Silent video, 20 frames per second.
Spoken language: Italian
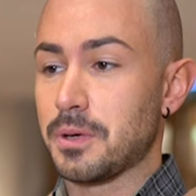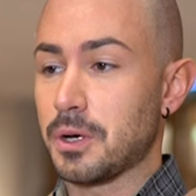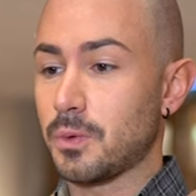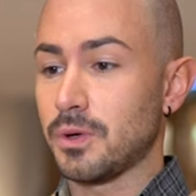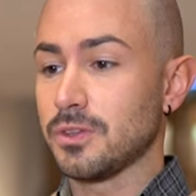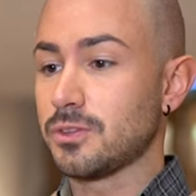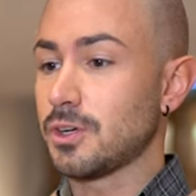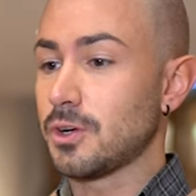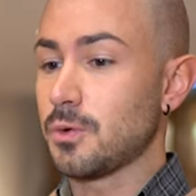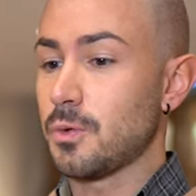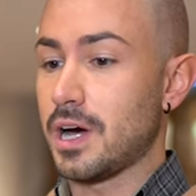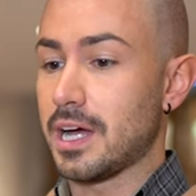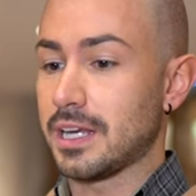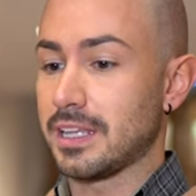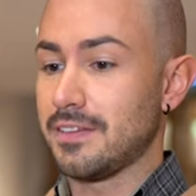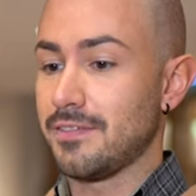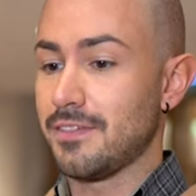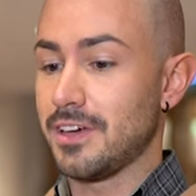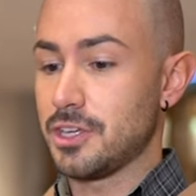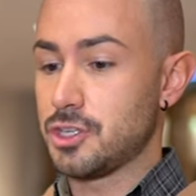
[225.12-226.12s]
Per quanto
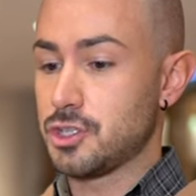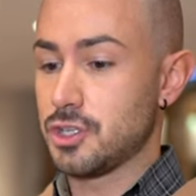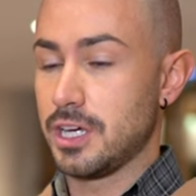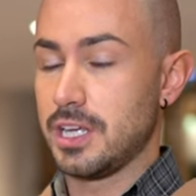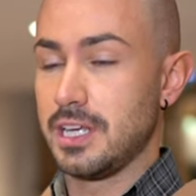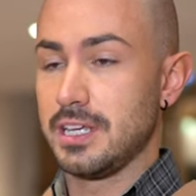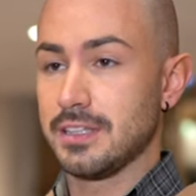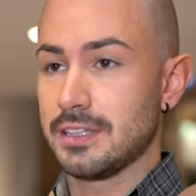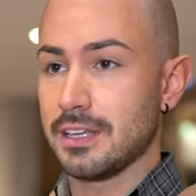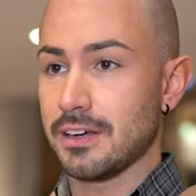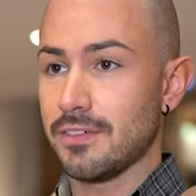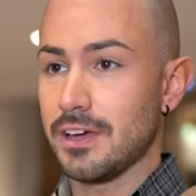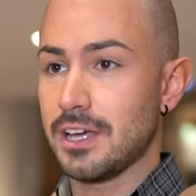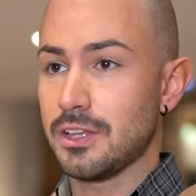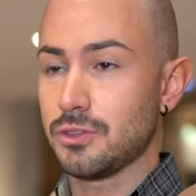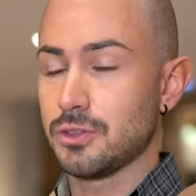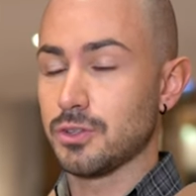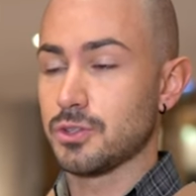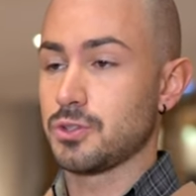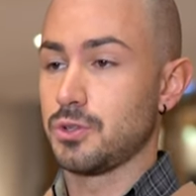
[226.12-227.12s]
riguarda invece
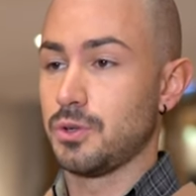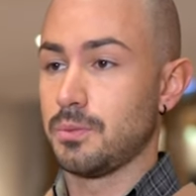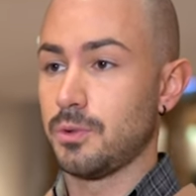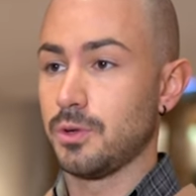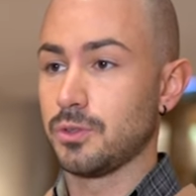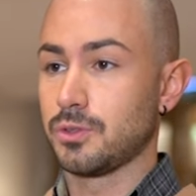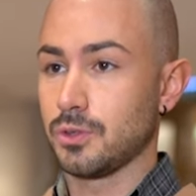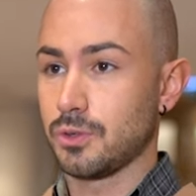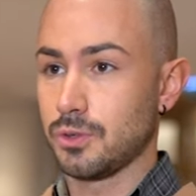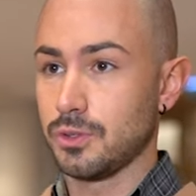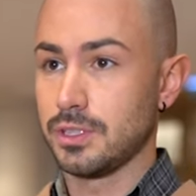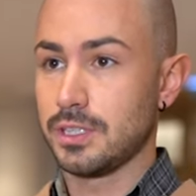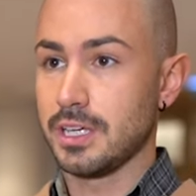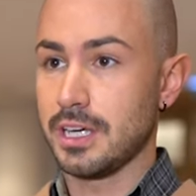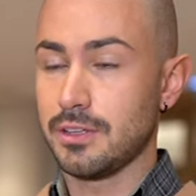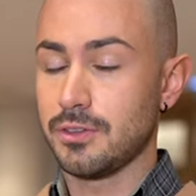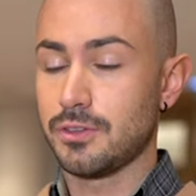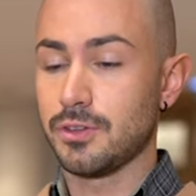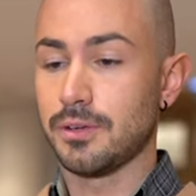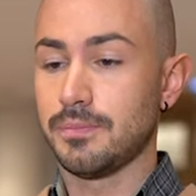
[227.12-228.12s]
l'intervento sono molto
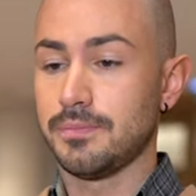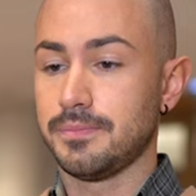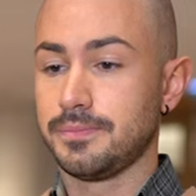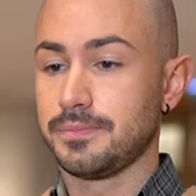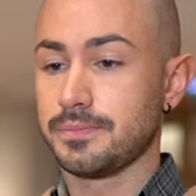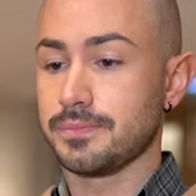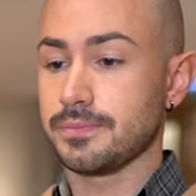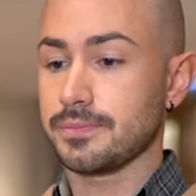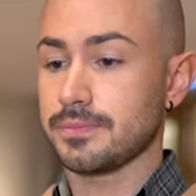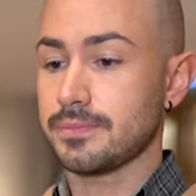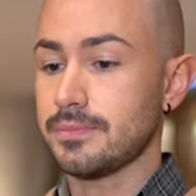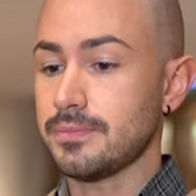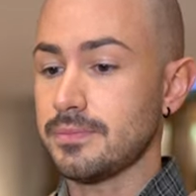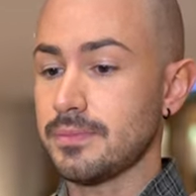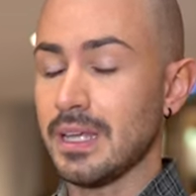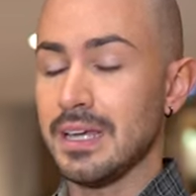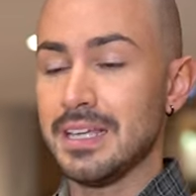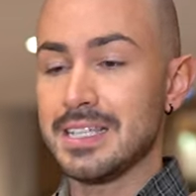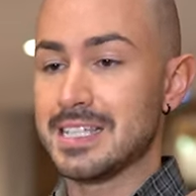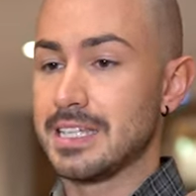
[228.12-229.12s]
contento.
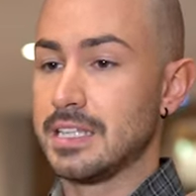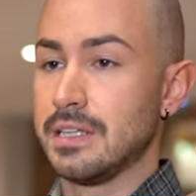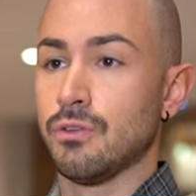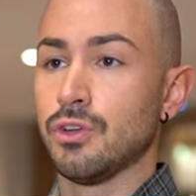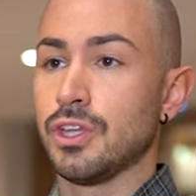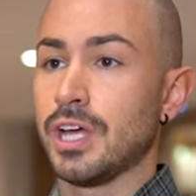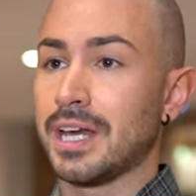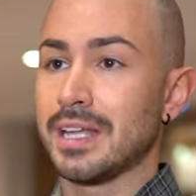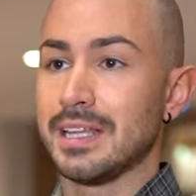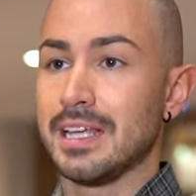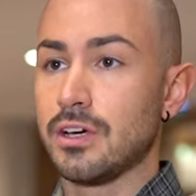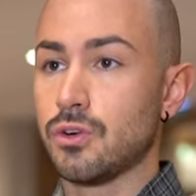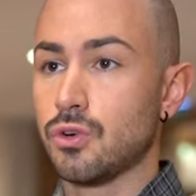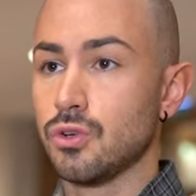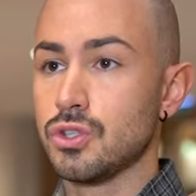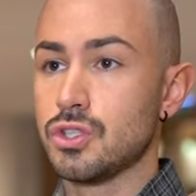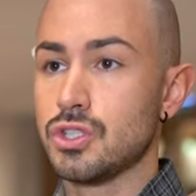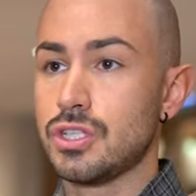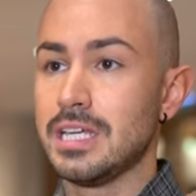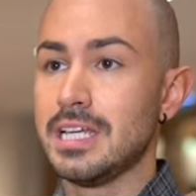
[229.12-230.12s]
Se devo dare dei
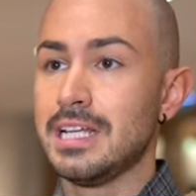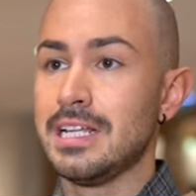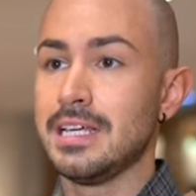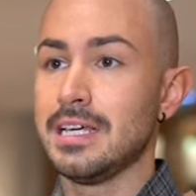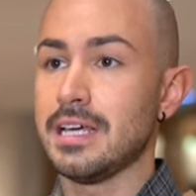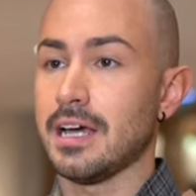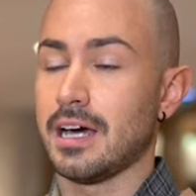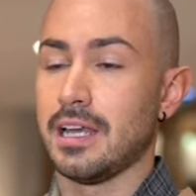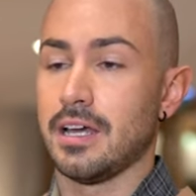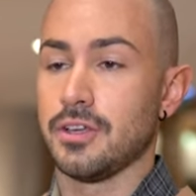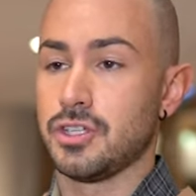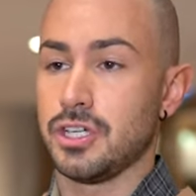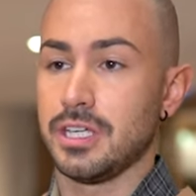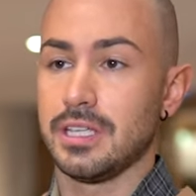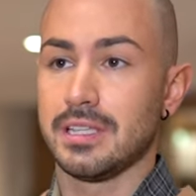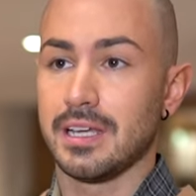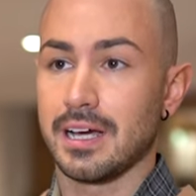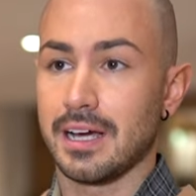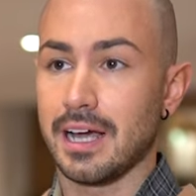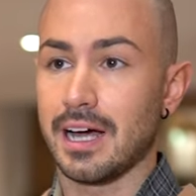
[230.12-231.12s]
consigli alla
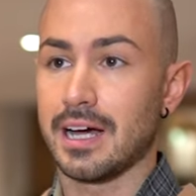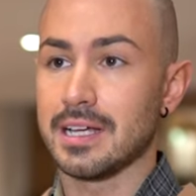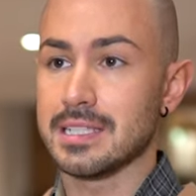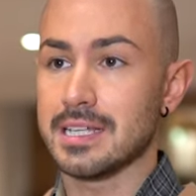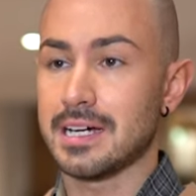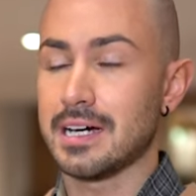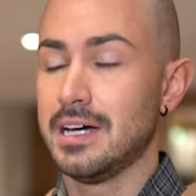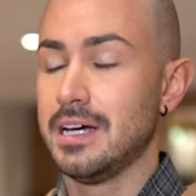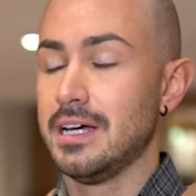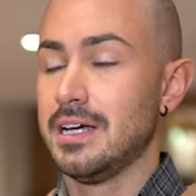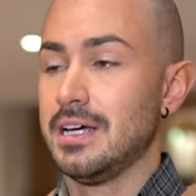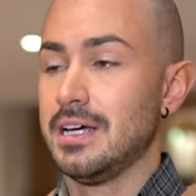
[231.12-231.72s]
gente a casa,